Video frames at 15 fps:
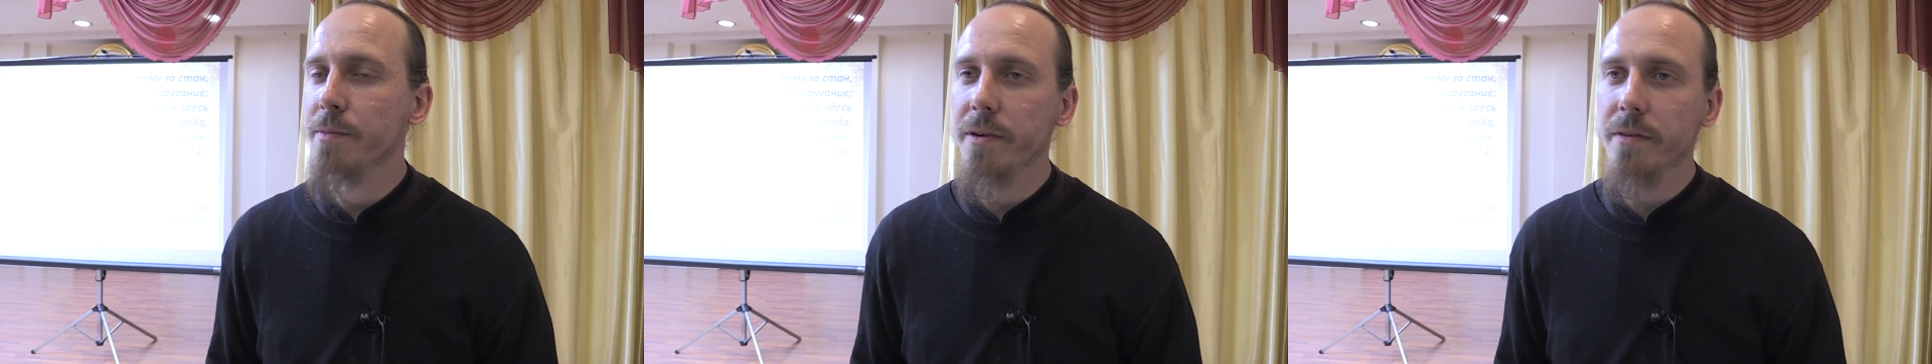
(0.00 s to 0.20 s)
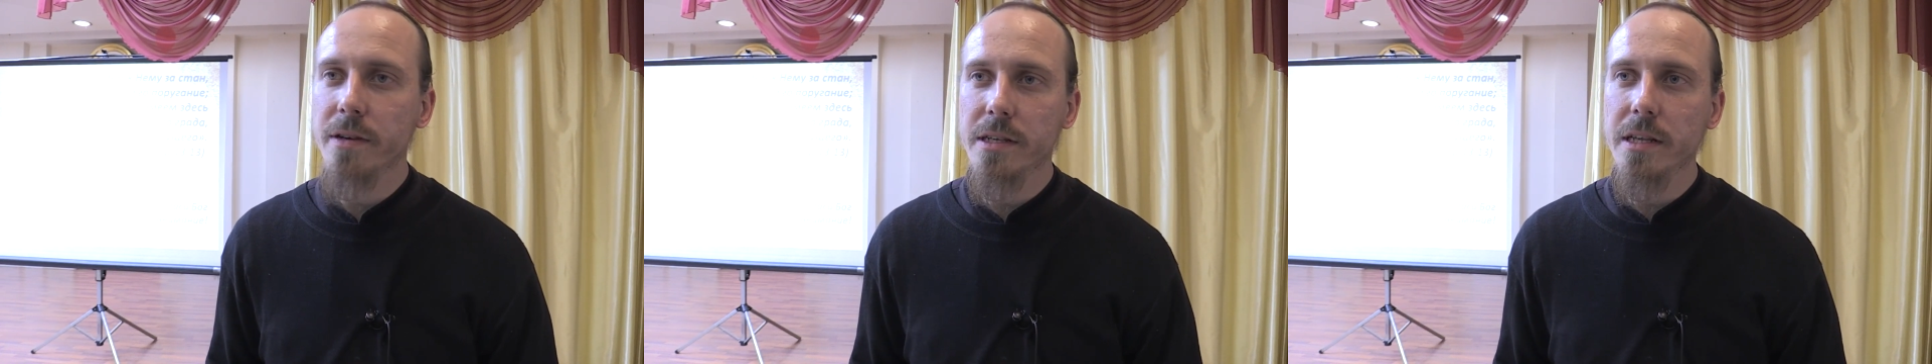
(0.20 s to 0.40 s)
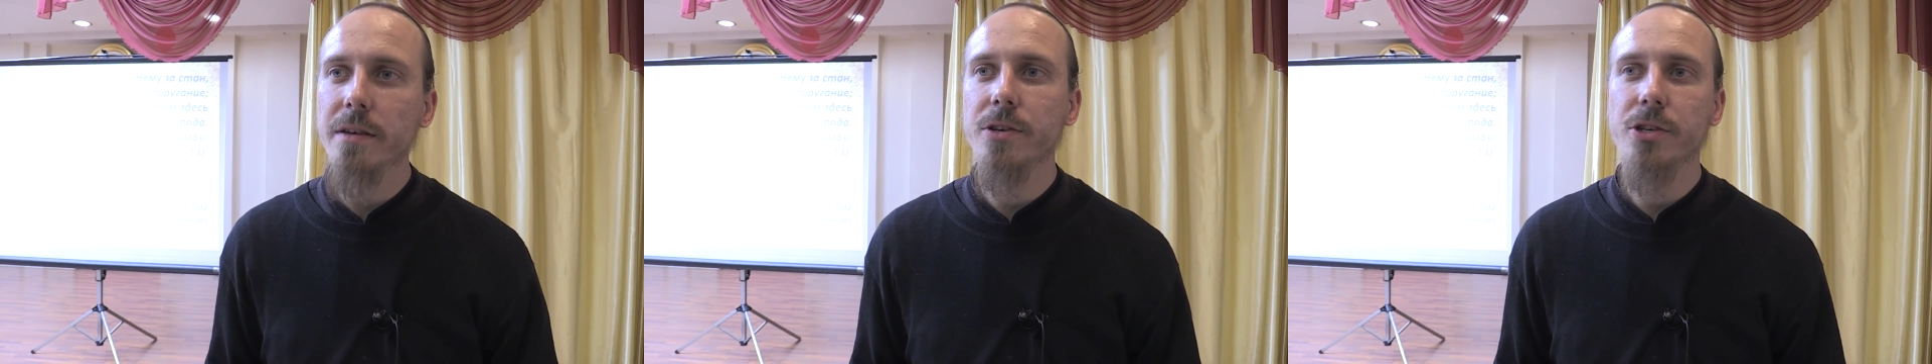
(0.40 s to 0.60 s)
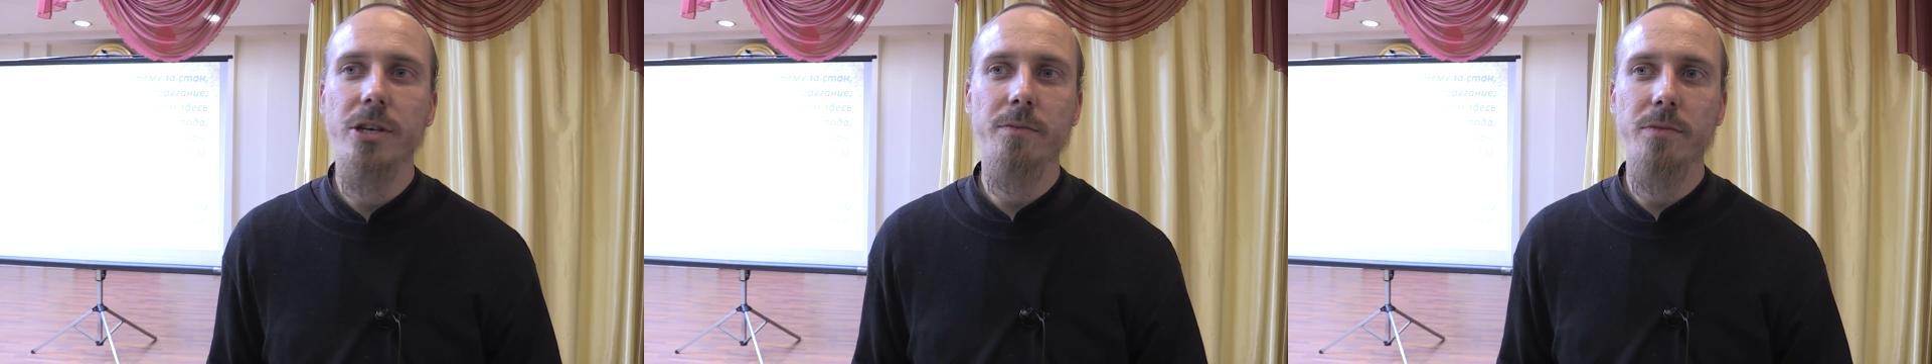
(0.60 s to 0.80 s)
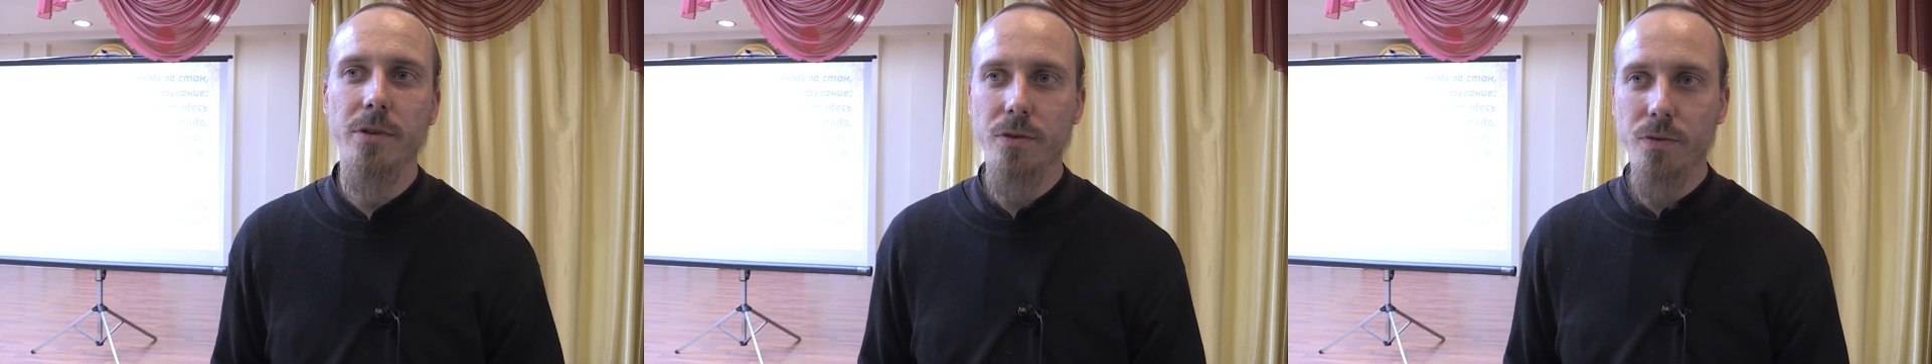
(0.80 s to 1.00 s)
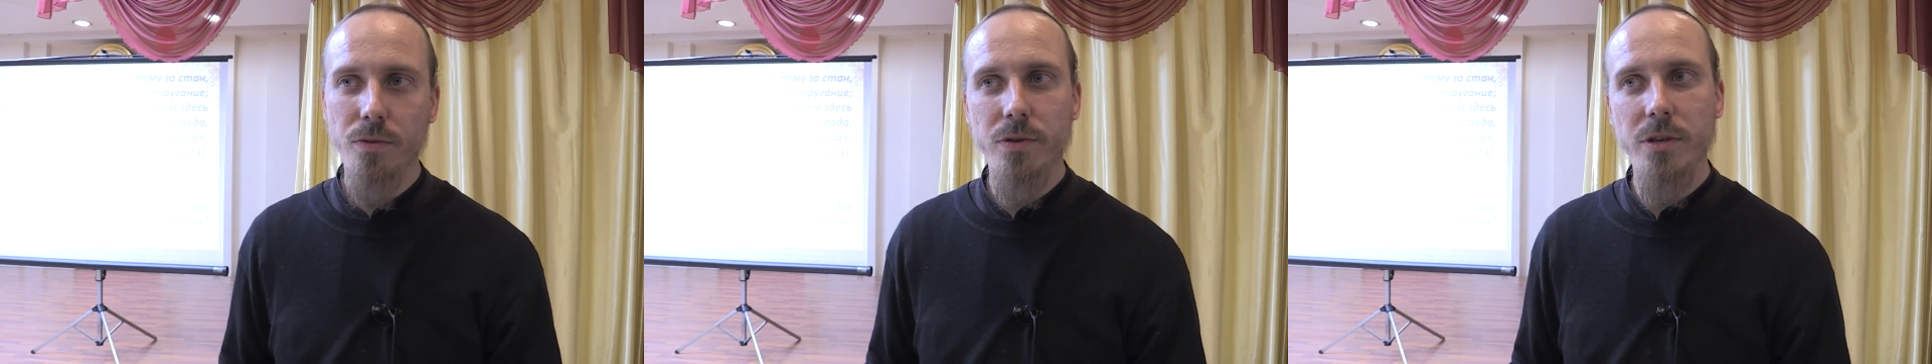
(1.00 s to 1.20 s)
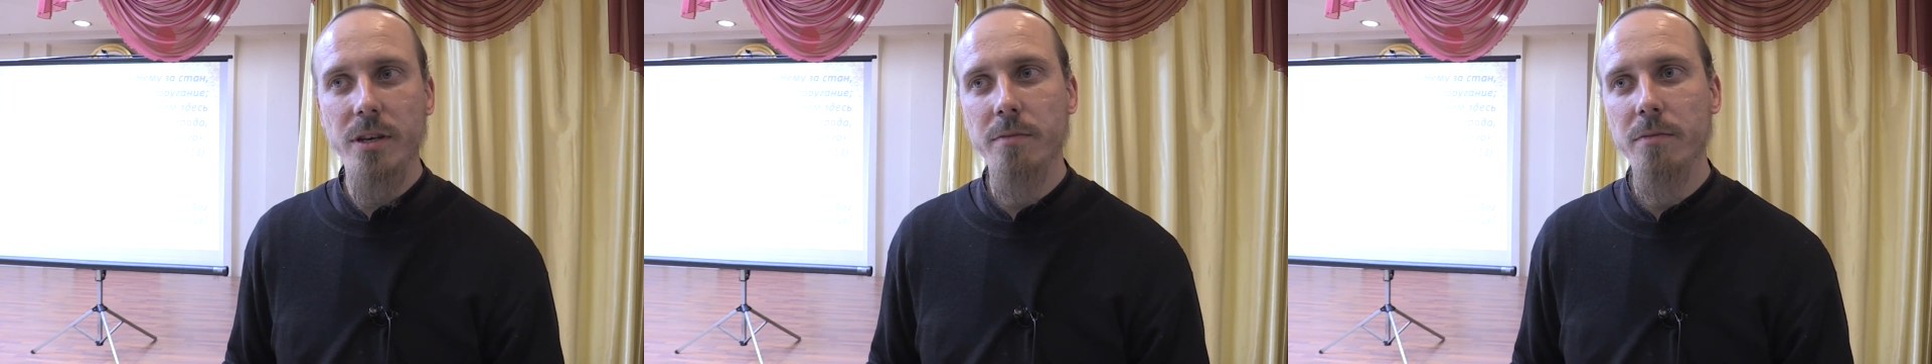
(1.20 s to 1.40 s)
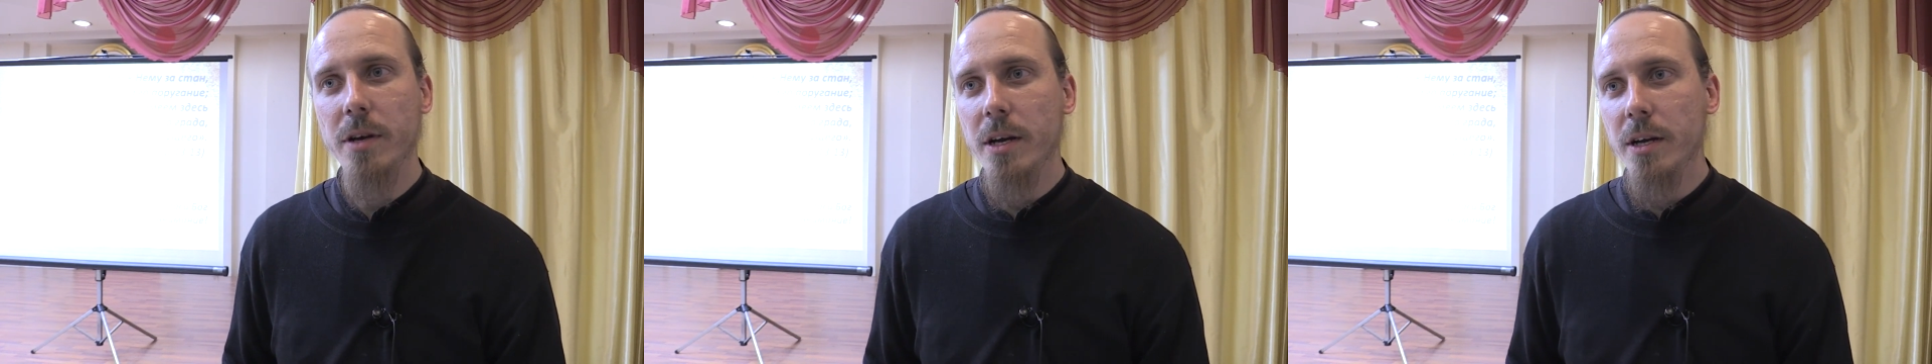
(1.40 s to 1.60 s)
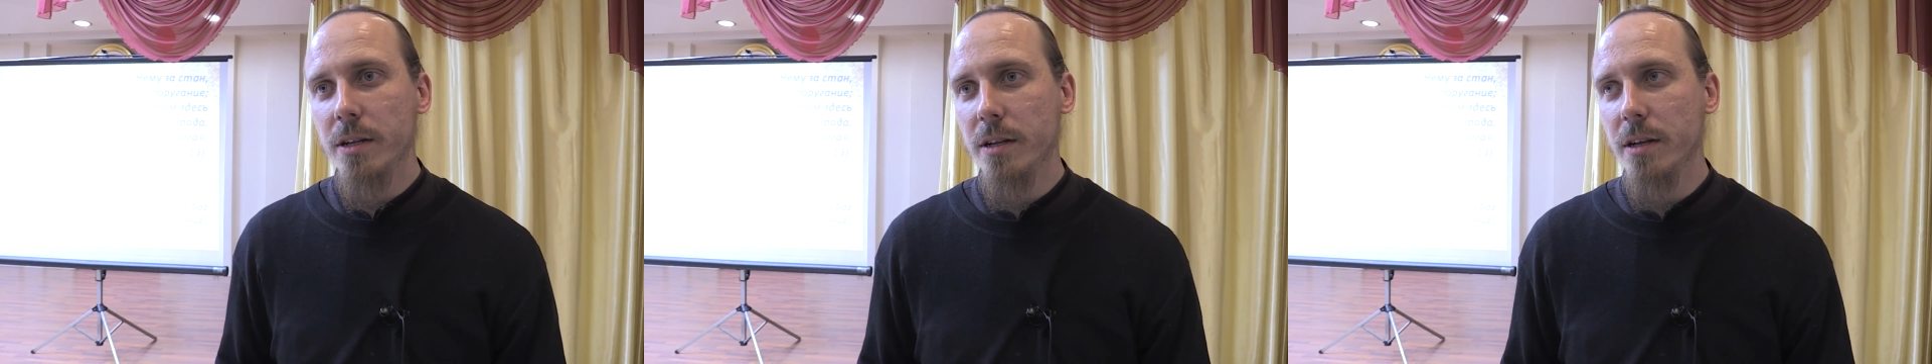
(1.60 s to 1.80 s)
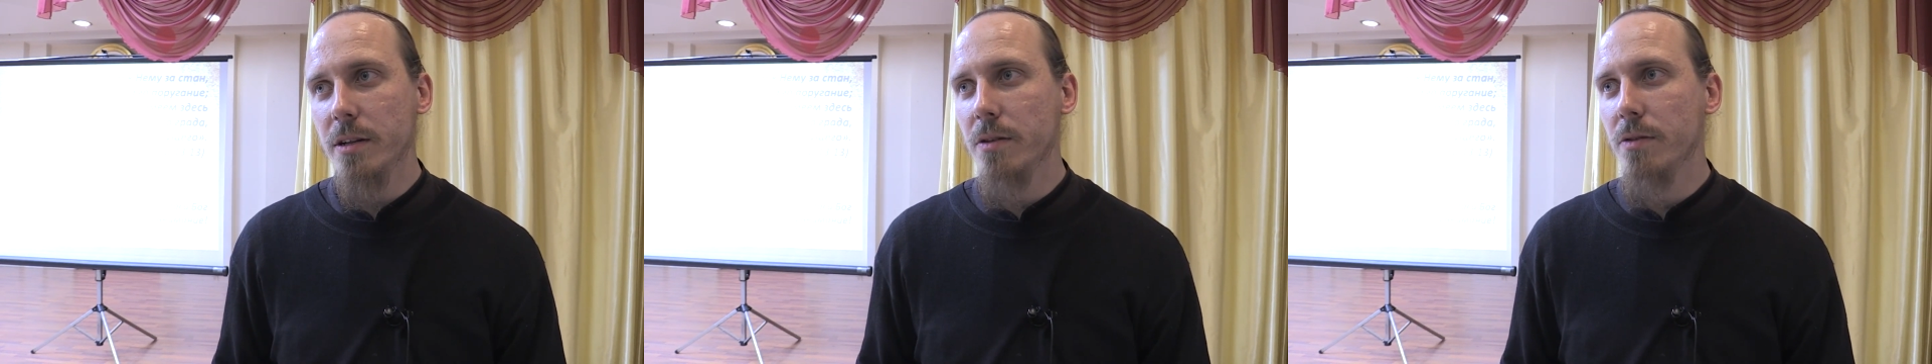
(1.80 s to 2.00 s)
православие с чем-то русским,
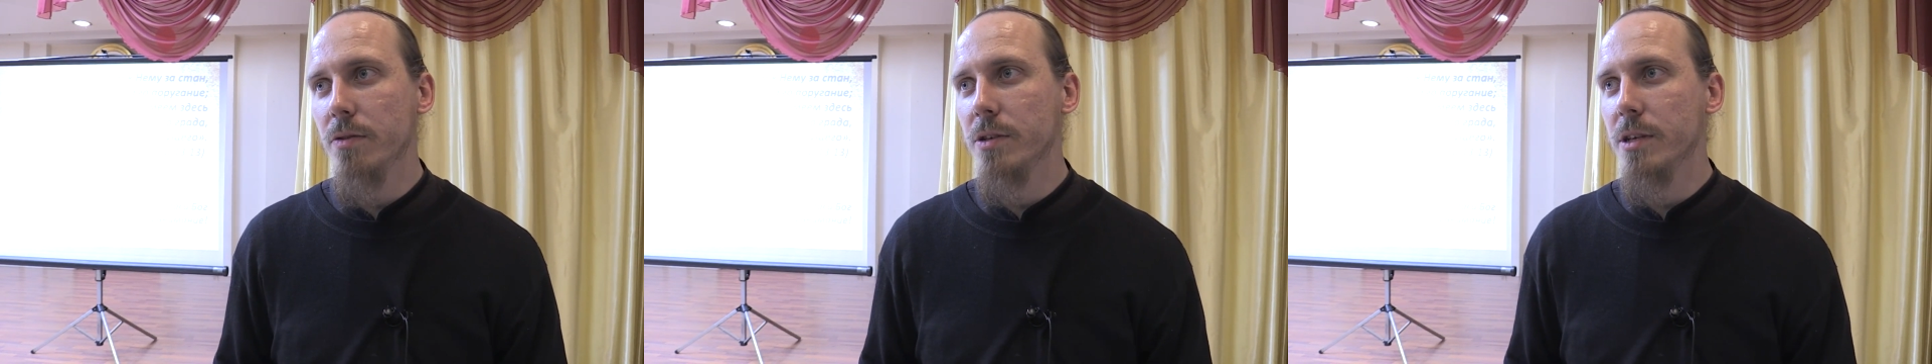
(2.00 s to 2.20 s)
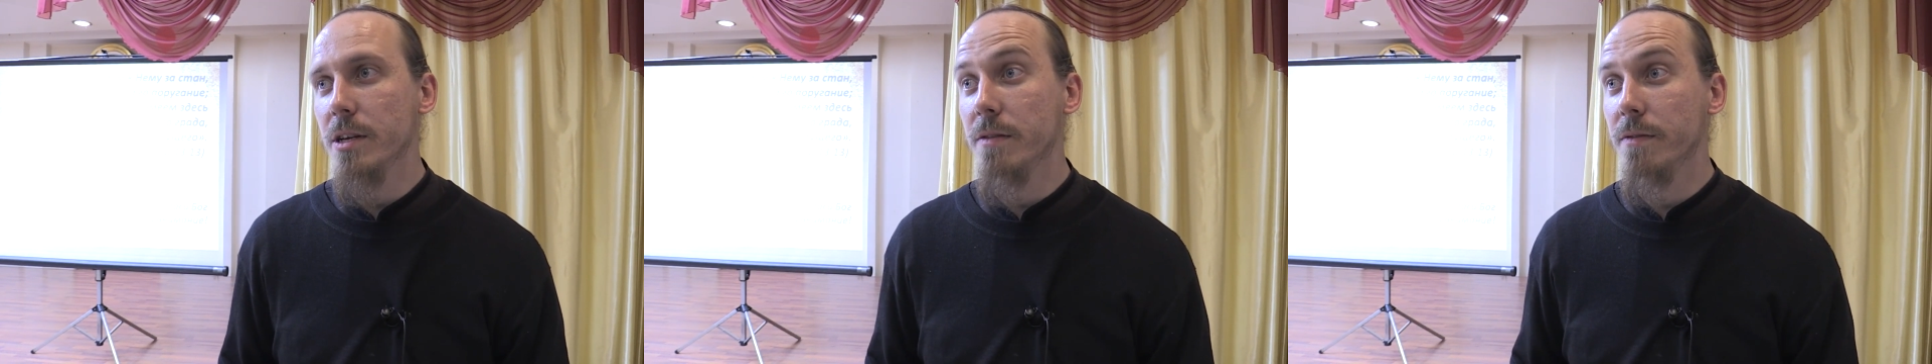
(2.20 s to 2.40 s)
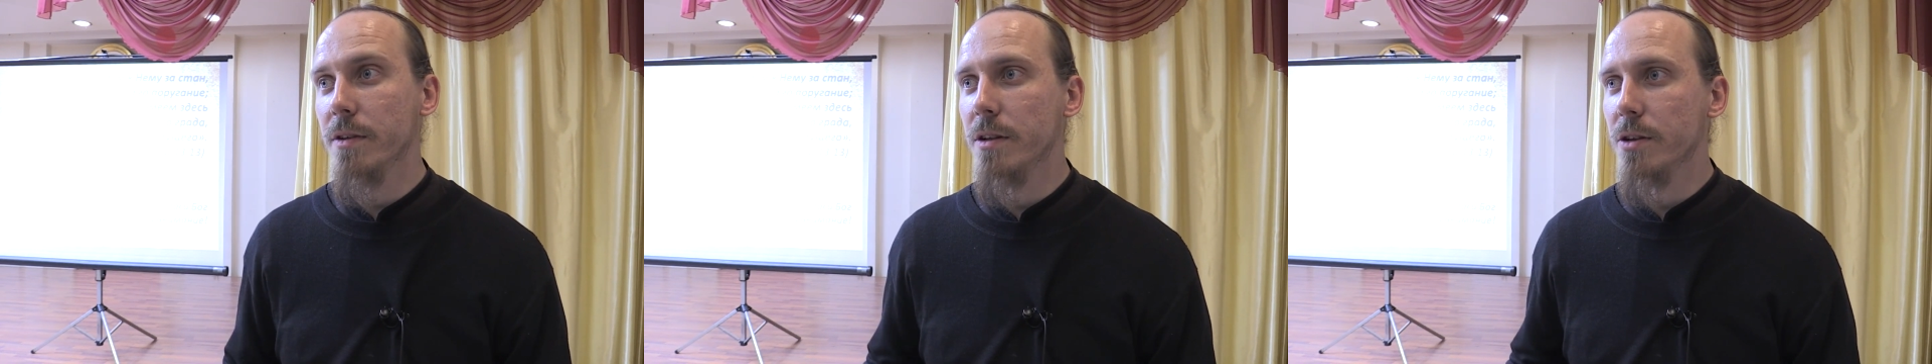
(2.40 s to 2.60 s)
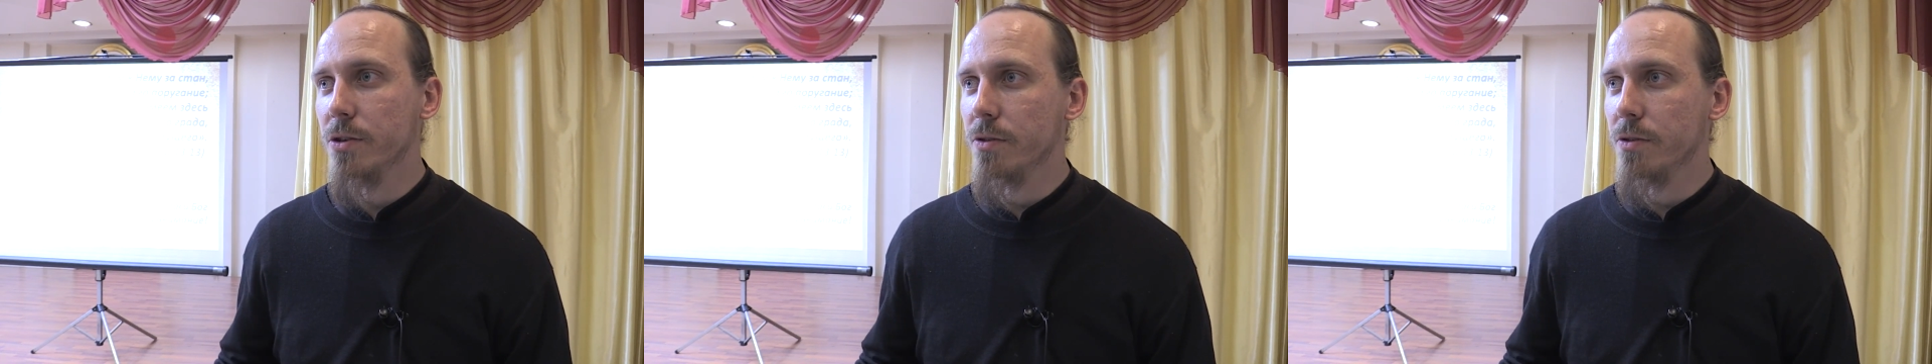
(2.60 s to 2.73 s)
да, то есть они видели,